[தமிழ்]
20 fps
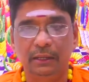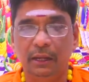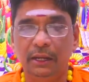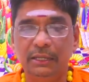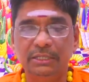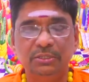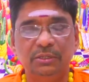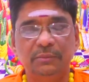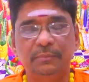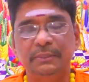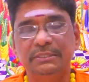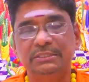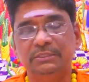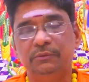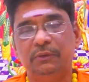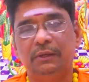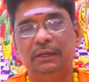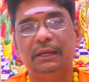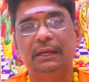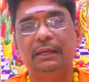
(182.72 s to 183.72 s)
நாலேஜோடு
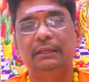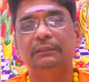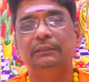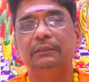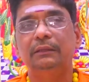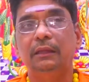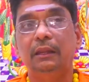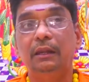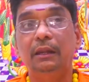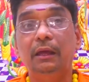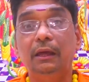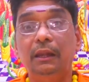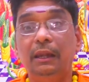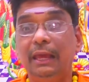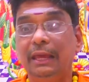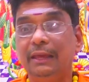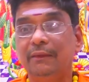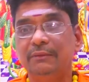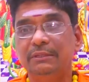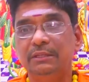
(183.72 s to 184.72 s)
பேசுவாங்க எல்லா
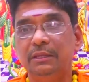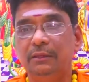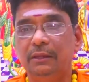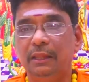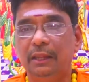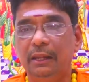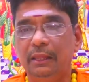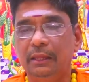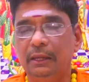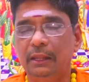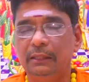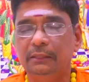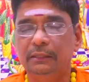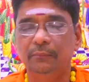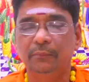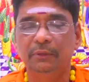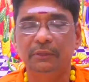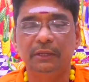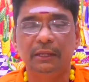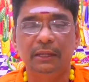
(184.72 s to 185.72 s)
லாங்குவேஜ்லேயும் நல்லா
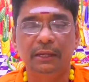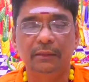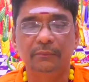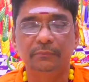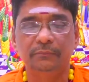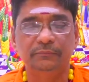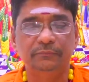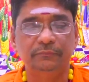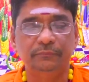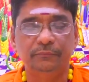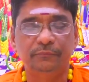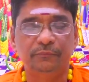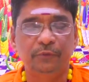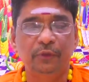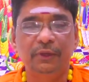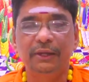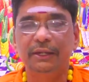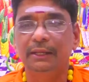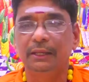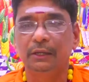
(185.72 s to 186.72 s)
எல்லாத்துலேயும் நல்ல
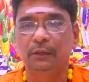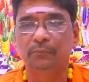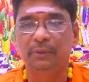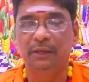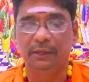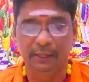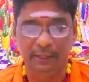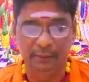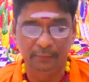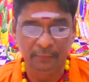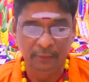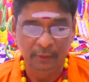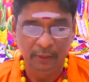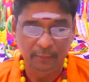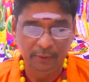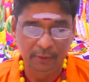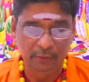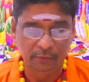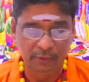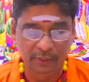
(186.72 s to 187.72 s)
ஃப்ளூயண்ட்டாக இருப்பாங்க
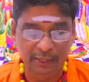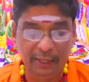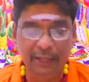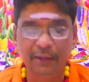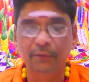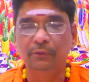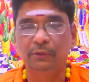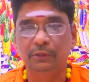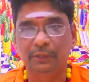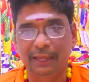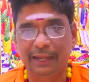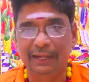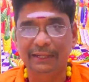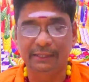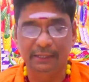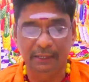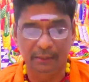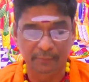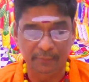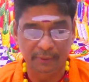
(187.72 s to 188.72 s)
மாதிரி ஒரு நல்ல ஒரு
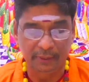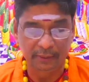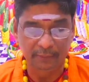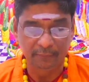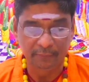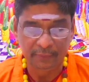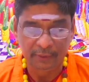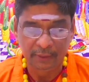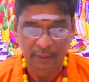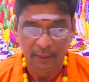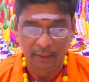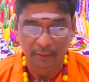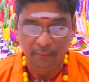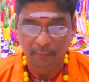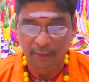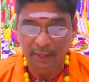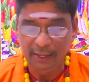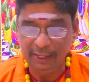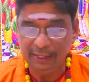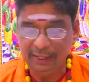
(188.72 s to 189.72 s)
கேரக்டராக இருப்பாங்க
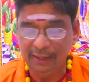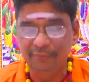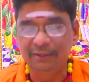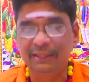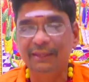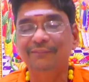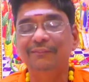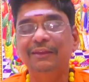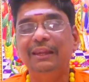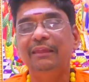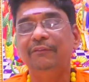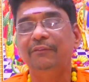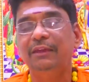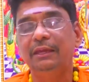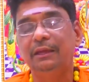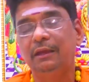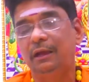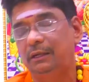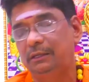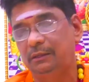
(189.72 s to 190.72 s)
மனக்கவலையை வெளியவே
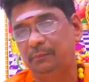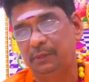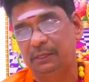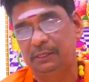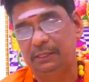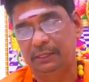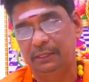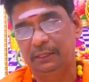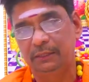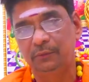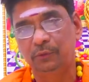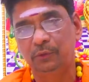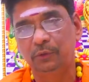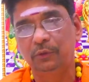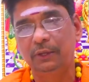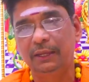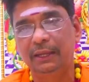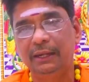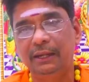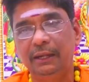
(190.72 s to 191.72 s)
காட்ட மாட்டாங்க
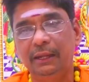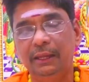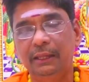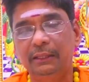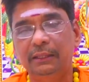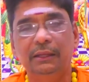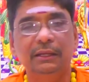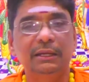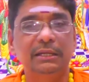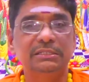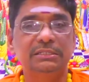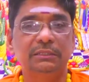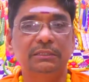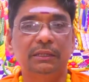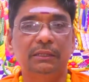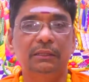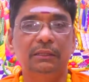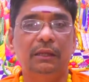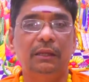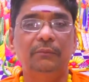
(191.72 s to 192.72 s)
இவங்களுக்குள்ளே என்ன தான் கஷ்டம்
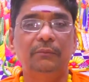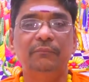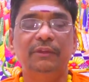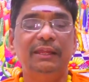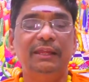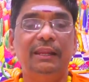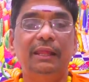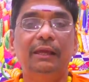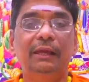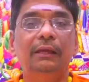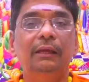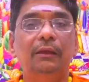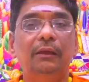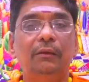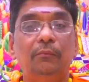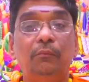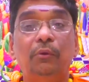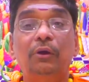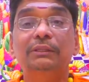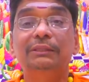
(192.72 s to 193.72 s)
இருந்தாலும் வெளியில்
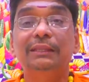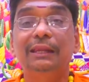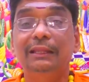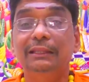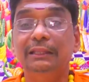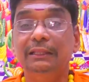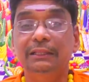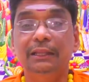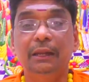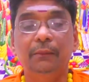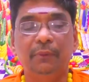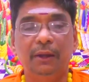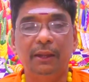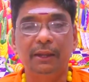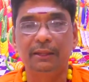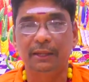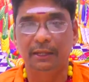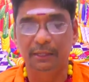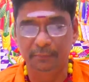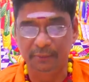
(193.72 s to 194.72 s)
முகத்தில் அந்த இது
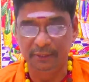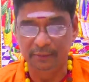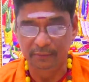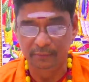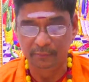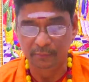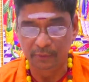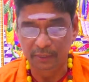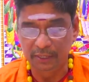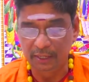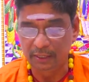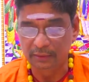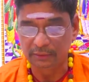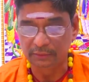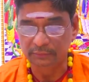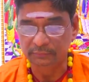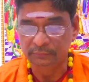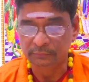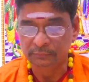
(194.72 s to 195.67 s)
நம்மளால் கண்டுபிடிக்கவே முடியாது